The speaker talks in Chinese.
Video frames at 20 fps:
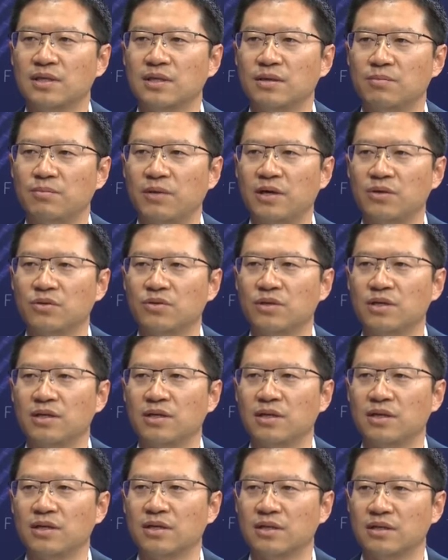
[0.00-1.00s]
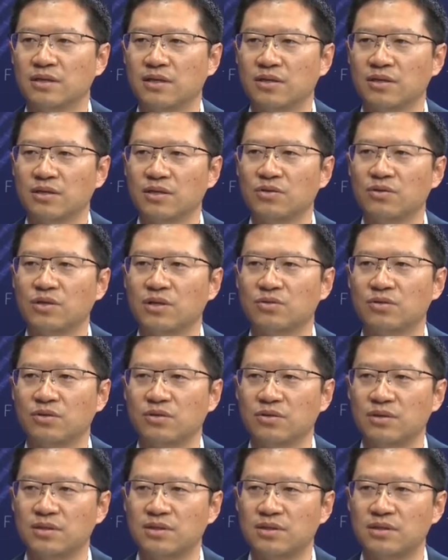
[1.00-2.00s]
呃，半个月到一个月左
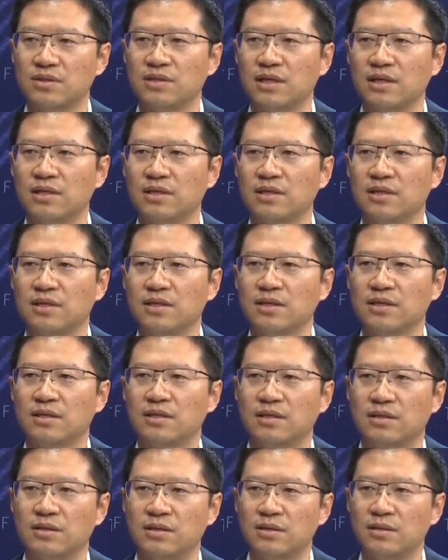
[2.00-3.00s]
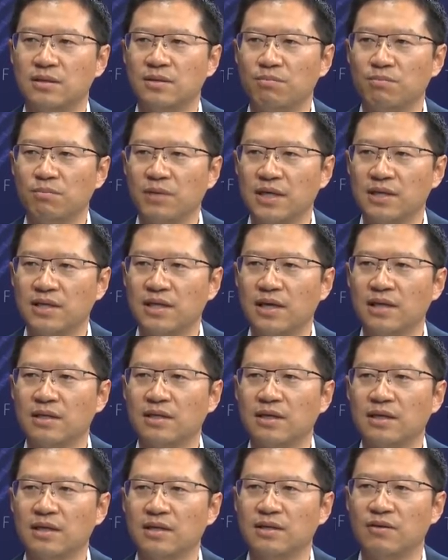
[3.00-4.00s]
右的时间，而每
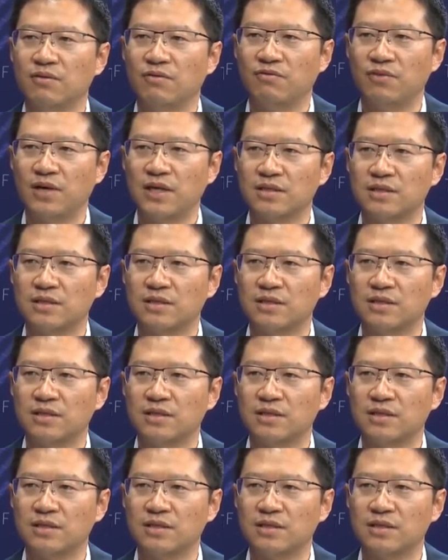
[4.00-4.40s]
天呢，发